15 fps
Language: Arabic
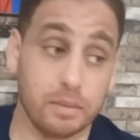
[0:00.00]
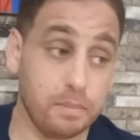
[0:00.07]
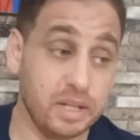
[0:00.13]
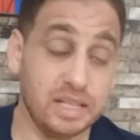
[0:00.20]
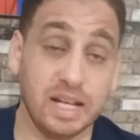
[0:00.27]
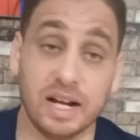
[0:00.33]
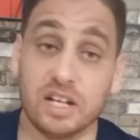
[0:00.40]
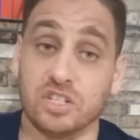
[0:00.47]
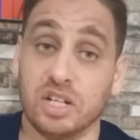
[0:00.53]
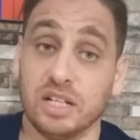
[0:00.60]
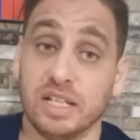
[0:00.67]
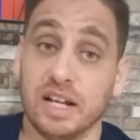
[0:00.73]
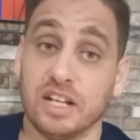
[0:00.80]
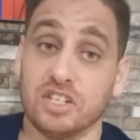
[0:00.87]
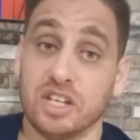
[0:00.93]
من درجه
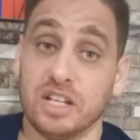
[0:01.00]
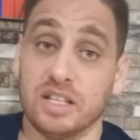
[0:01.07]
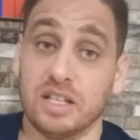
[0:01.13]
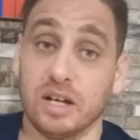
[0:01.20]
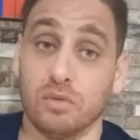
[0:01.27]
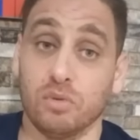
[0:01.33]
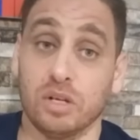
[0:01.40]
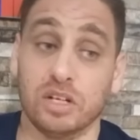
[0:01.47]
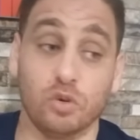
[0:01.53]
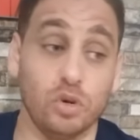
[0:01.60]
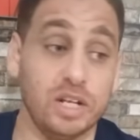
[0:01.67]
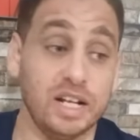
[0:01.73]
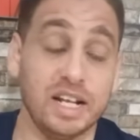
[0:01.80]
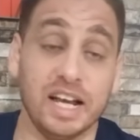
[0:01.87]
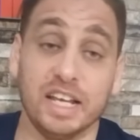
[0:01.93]
لدرجه يتطور
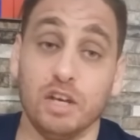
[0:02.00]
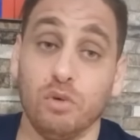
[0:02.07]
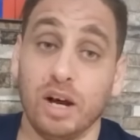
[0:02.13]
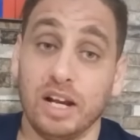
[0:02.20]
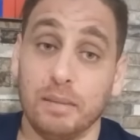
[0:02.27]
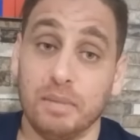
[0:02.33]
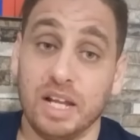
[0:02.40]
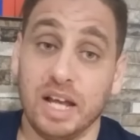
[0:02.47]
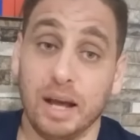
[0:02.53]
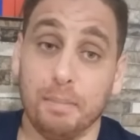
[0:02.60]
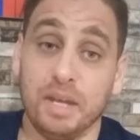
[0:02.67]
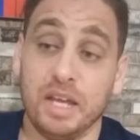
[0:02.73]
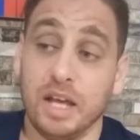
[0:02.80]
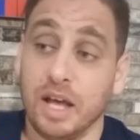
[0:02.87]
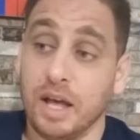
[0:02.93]
كنا نحكيو على
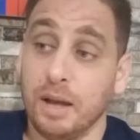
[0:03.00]
ملاعبي